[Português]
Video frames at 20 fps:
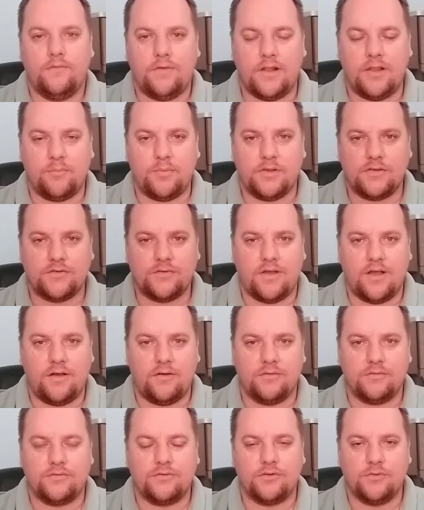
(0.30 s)
Fala
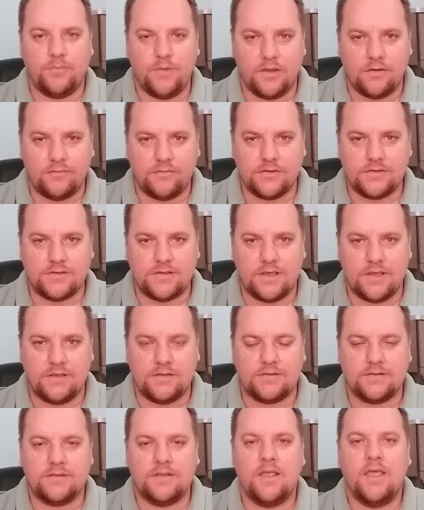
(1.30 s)
pessoal, tudo bem com
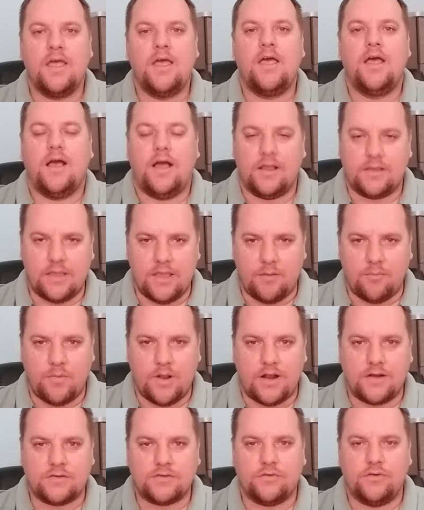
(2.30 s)
vocês? Aqui é
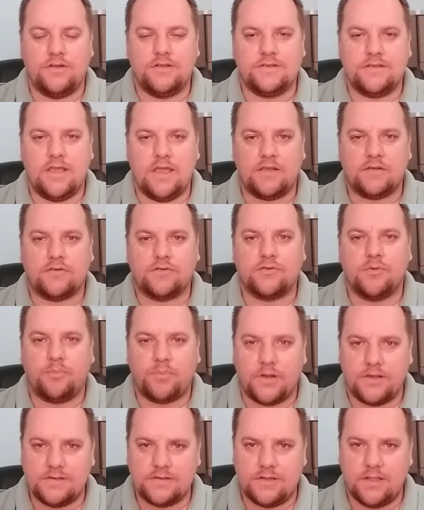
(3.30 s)
Márcio Golizesco,
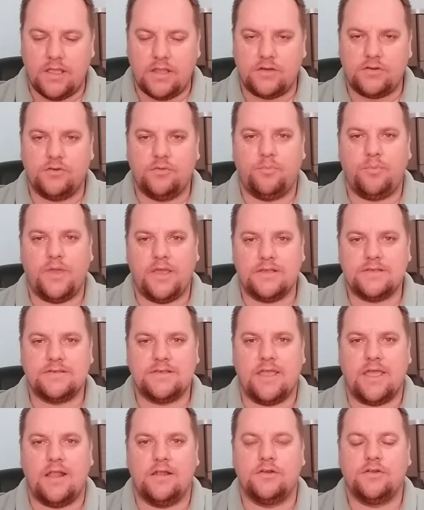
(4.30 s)
sou presidente do
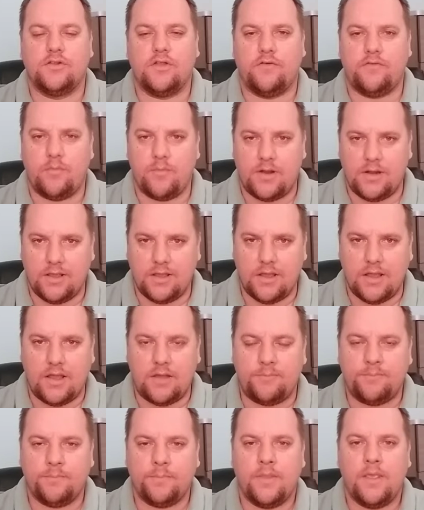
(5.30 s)
PSL de Nova
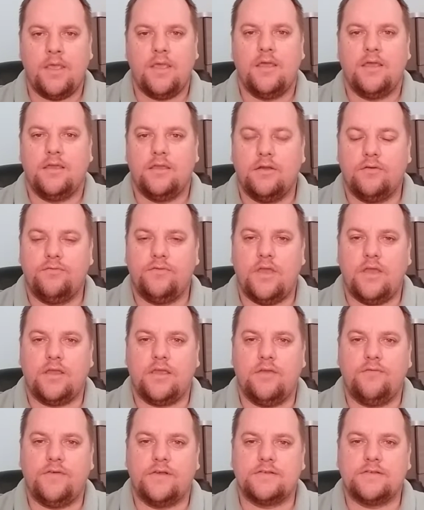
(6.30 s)
Maringá e eu venho
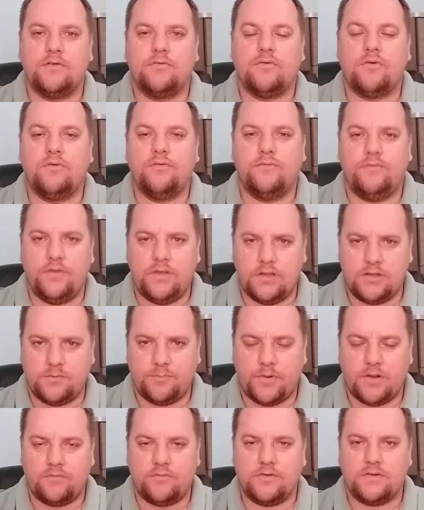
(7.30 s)
aqui fazer um
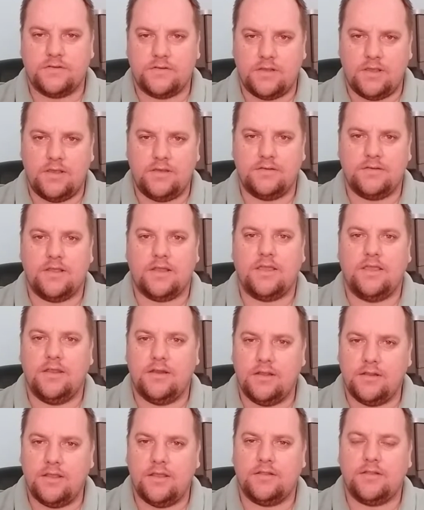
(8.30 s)
convite para vocês da
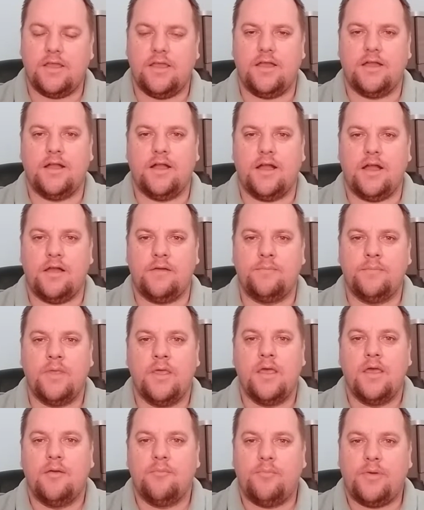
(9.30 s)
querida Itanhangá
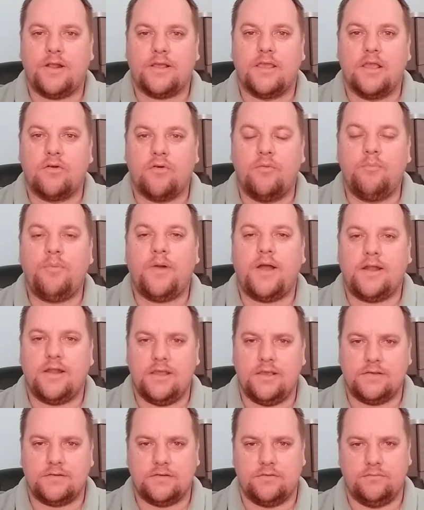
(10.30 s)
para que
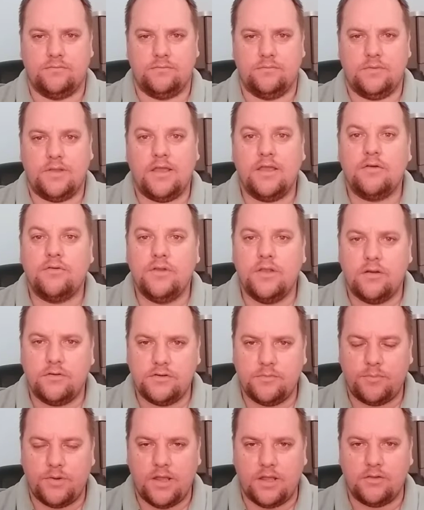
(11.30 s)
compareçam na
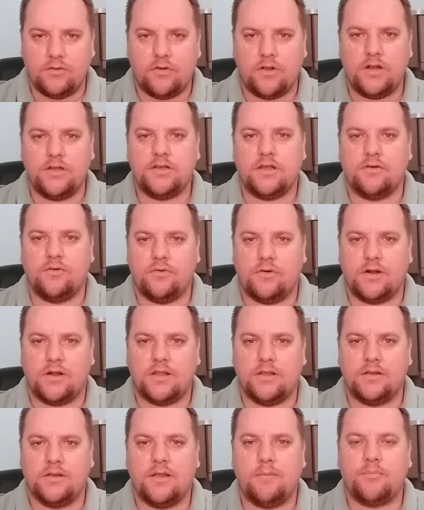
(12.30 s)
reunião de Brianorte
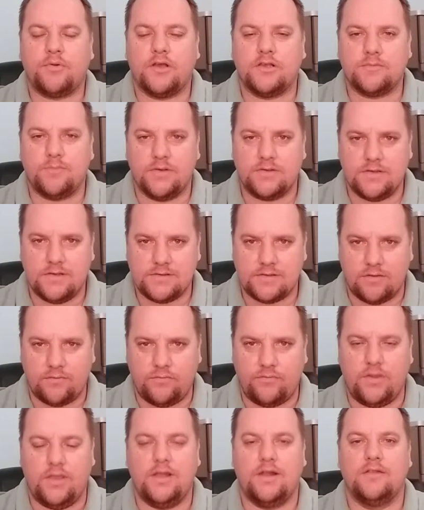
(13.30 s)
agora, na próxima
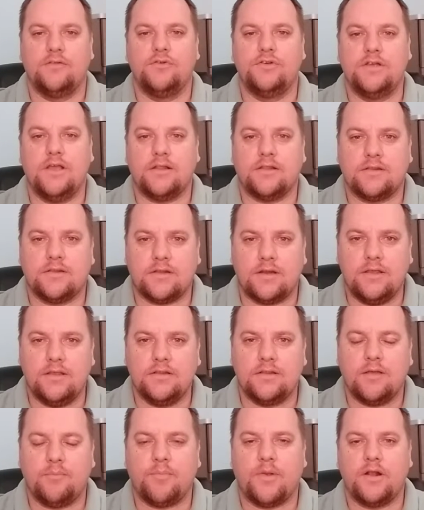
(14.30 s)
sexta-feira, no dia
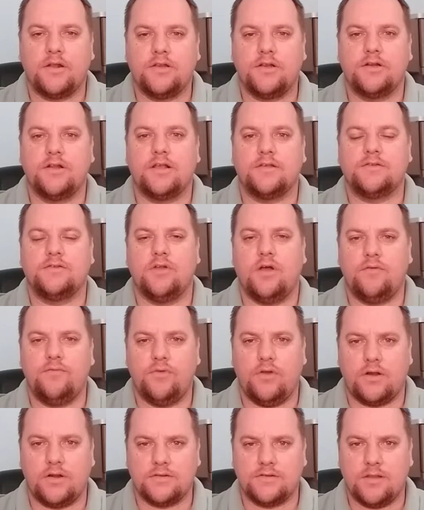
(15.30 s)
30, a partir das
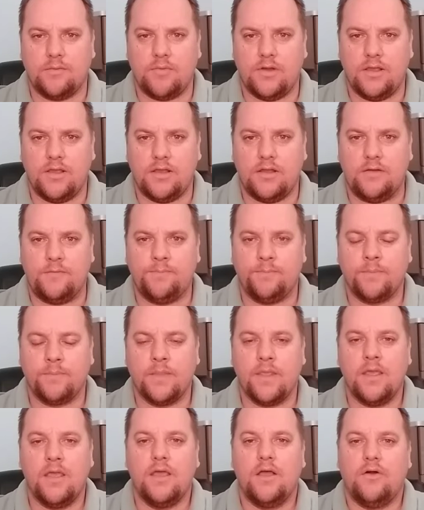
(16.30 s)
9 horas da manhã,
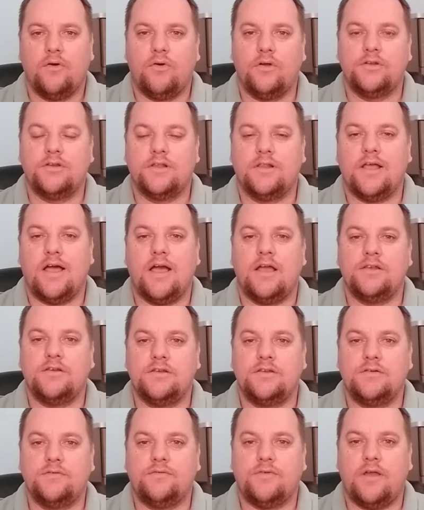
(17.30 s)
onde lá a
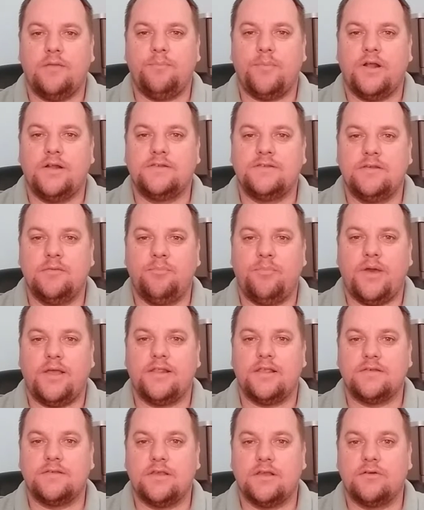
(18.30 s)
gente vai participar
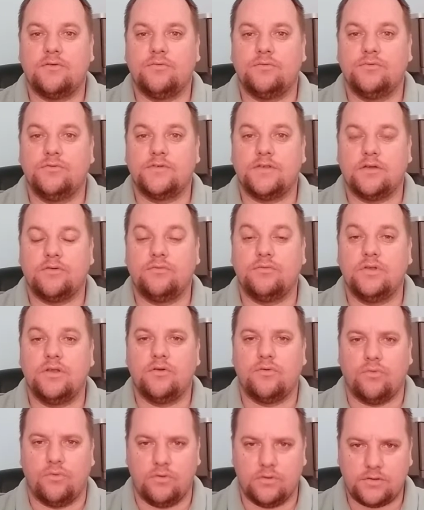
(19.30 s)
do segundo
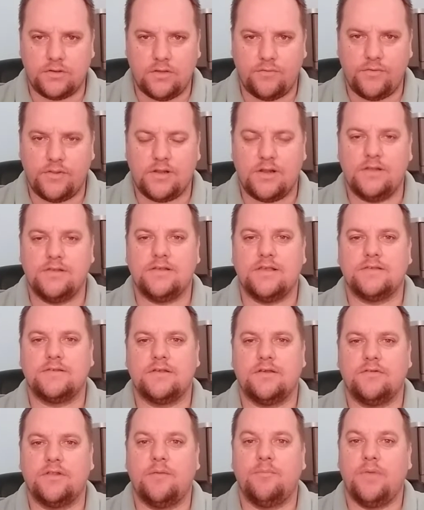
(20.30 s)
encontro da
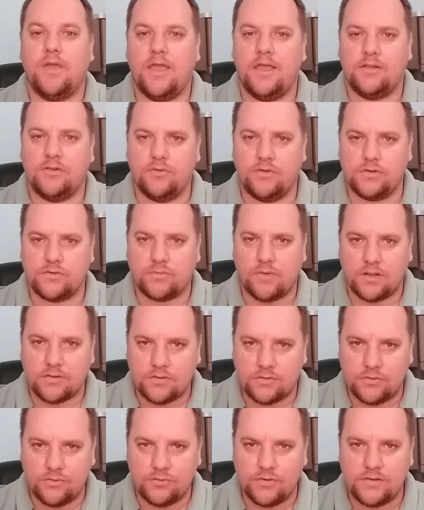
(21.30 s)
federalização da BR
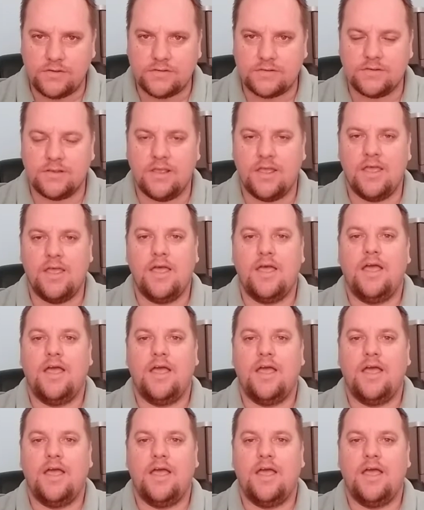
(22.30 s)
242.